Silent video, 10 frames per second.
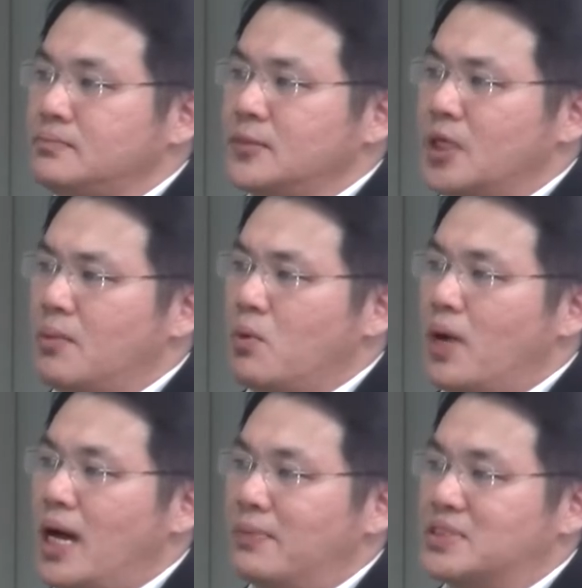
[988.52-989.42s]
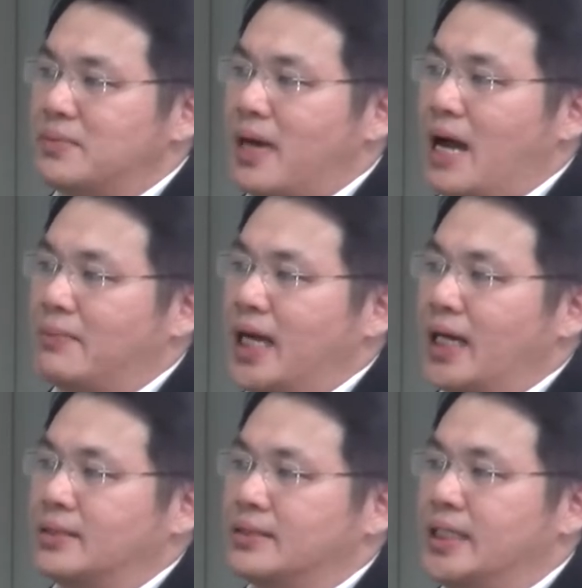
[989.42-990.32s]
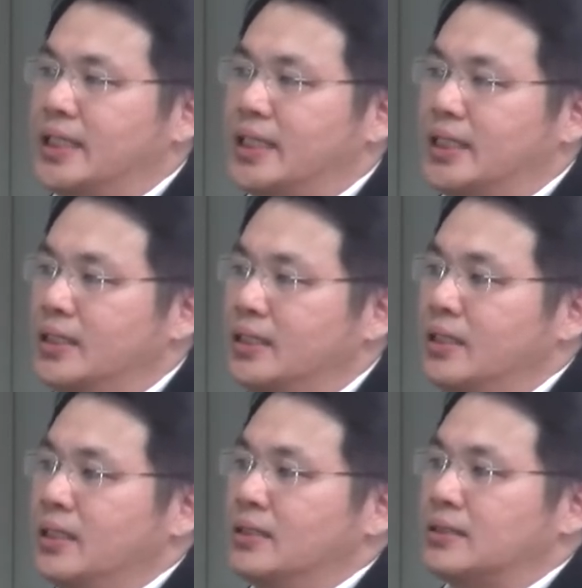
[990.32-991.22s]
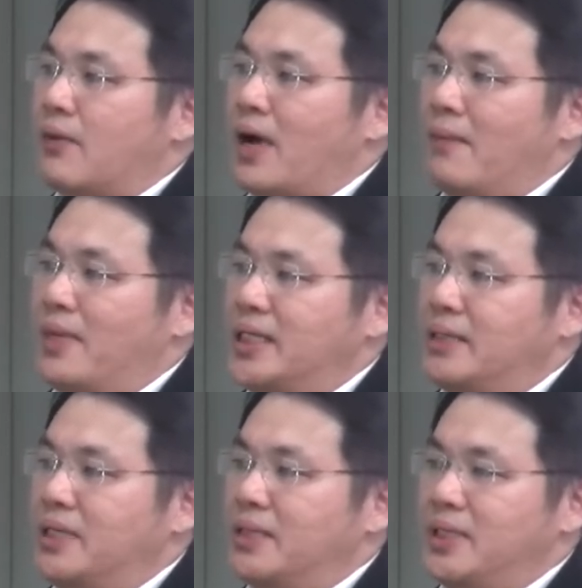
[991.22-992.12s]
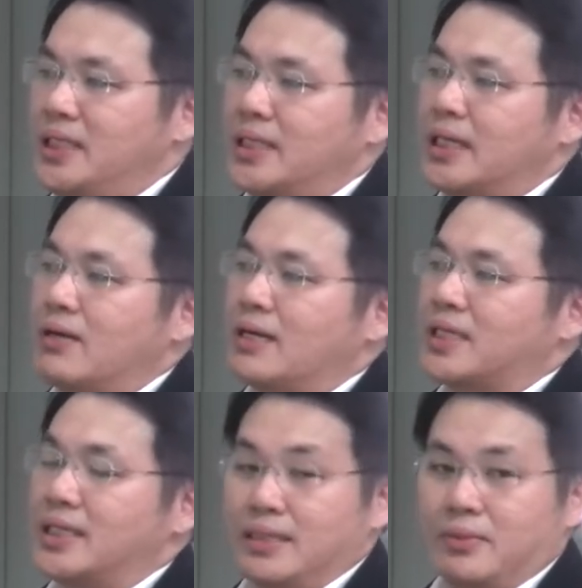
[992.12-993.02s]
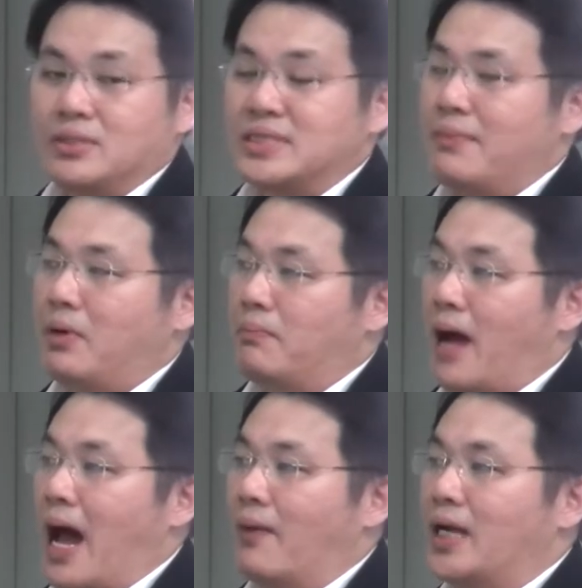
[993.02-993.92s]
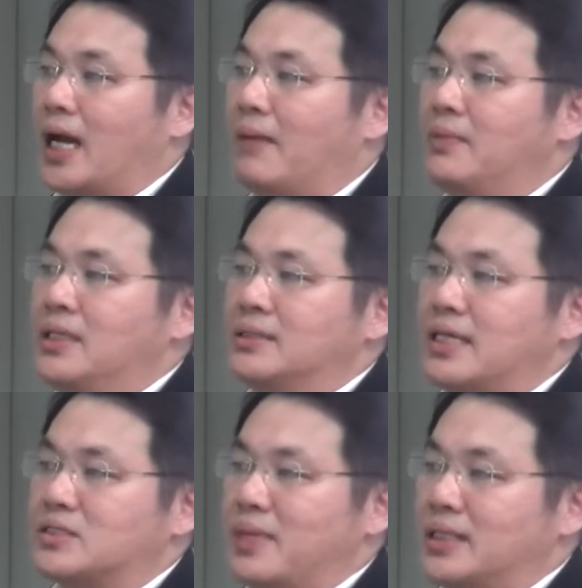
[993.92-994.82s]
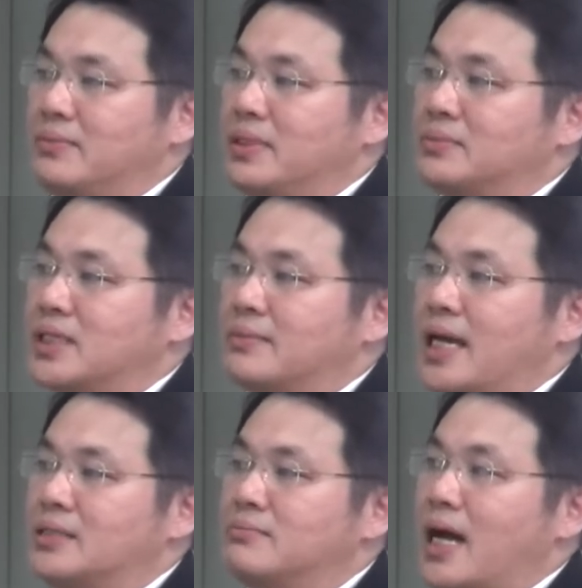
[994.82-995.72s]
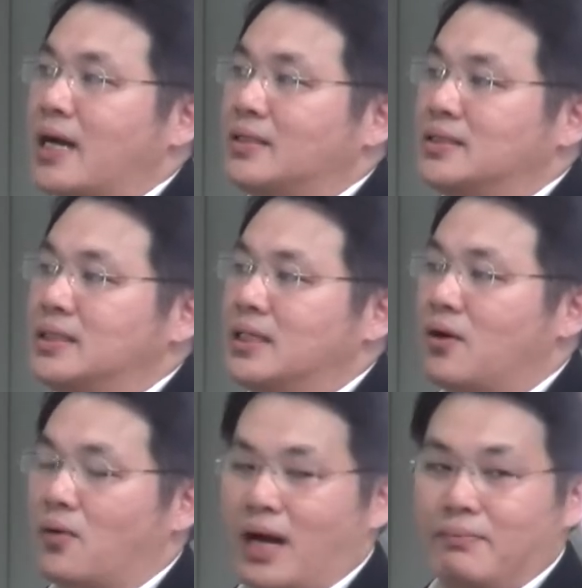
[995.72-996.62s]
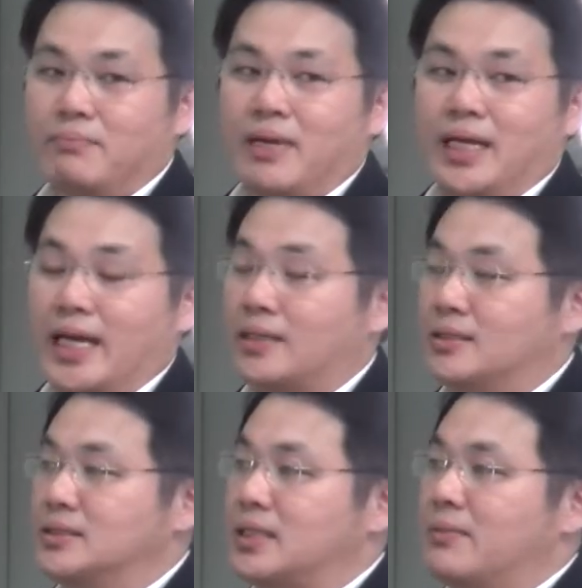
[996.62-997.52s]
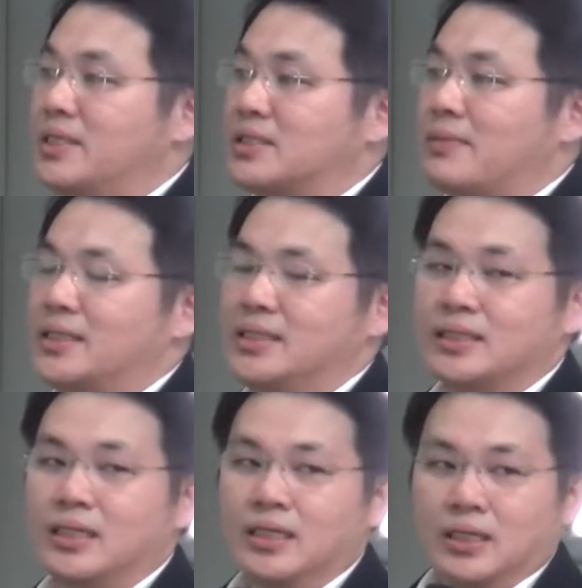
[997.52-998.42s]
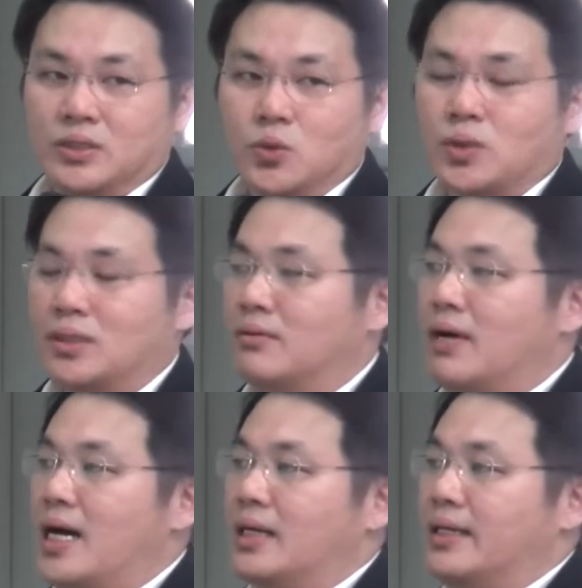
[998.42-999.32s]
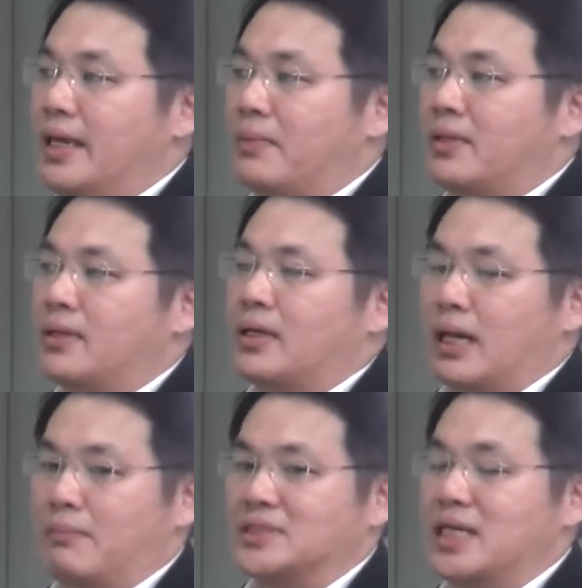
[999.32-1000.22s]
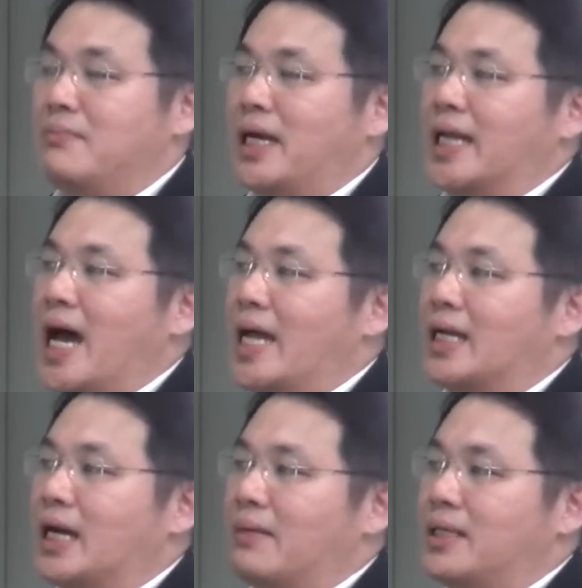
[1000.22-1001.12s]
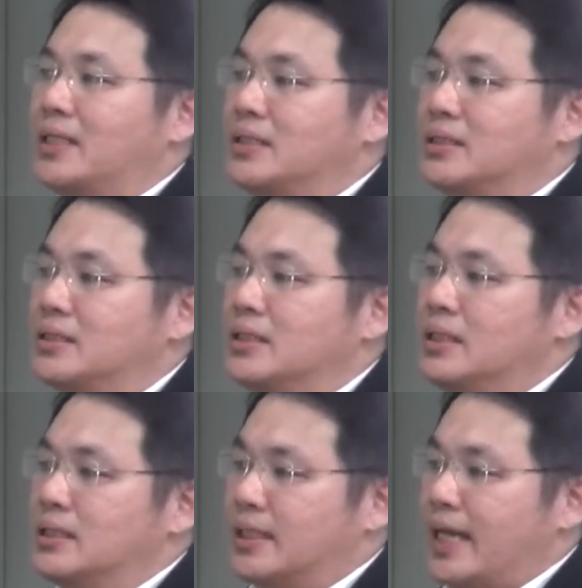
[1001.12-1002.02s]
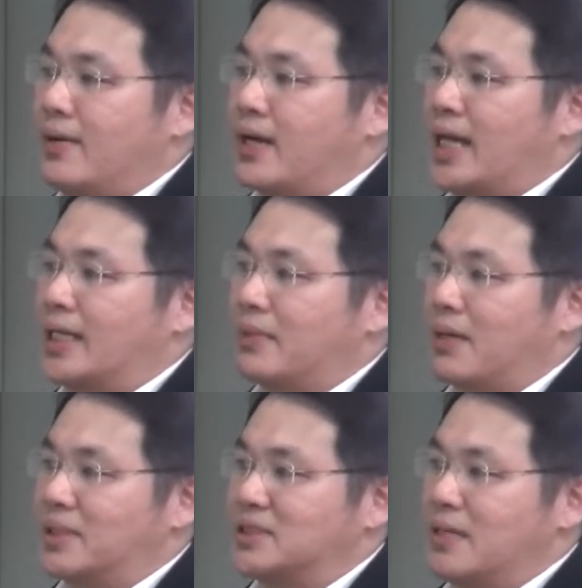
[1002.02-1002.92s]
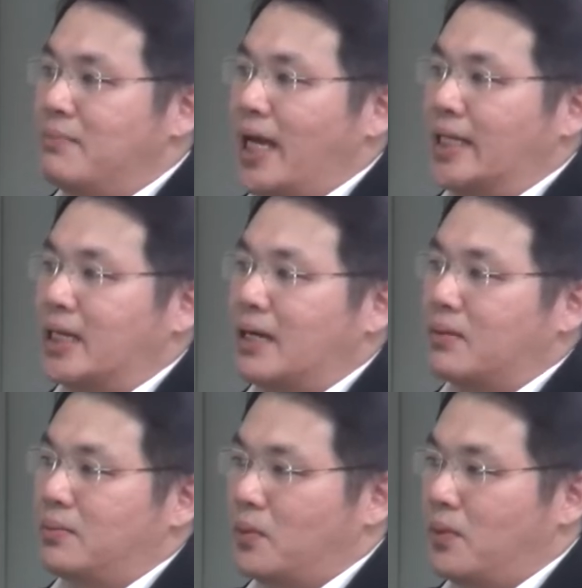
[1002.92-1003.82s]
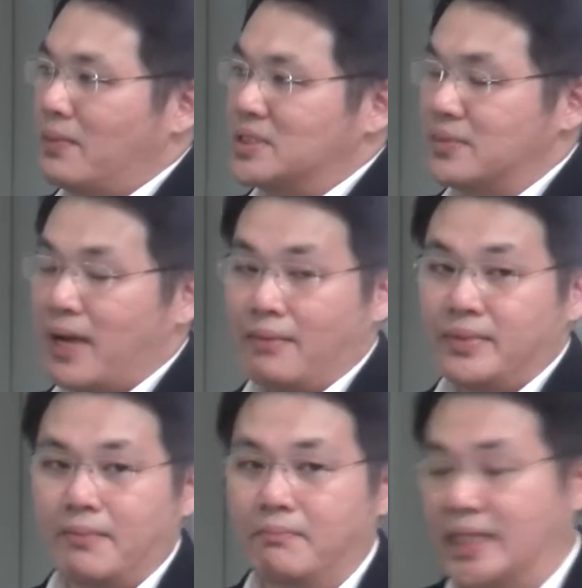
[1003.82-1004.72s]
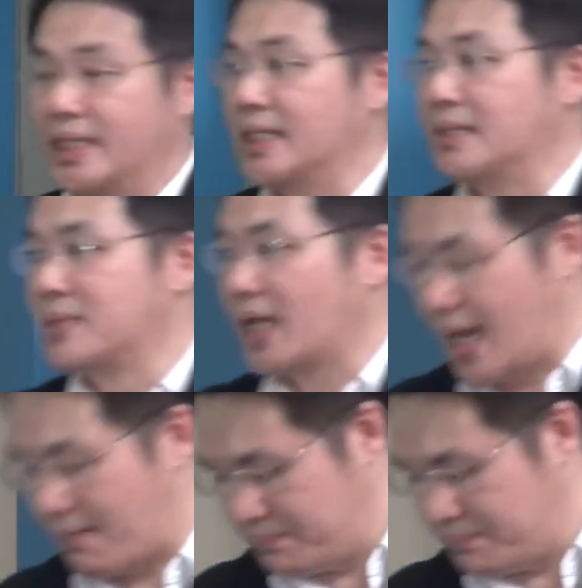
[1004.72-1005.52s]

ก็พบว่าประสิทธิภาพเนี่ยดีแต่ว่าไม่ไม่ไม่ดีเท่ากับไทเทเนียมไดออกไซด์เปล่าๆนะครับแต่สมบัติที่เพิ่มเติมได้ขึ้นมาก็คือเรื่องของความเป็นแม่เหล็กก็คือทำให้สามารถที่จะดูดหรือว่าเก็บกลับมาใช้ใหม่ได้นะครับอันนี้คือในแง่ของการนำกลับมาใช้ใหม่นะครับก็พบว่าเป็นสภาพเนี่ยเหมือนเดิมนะครับ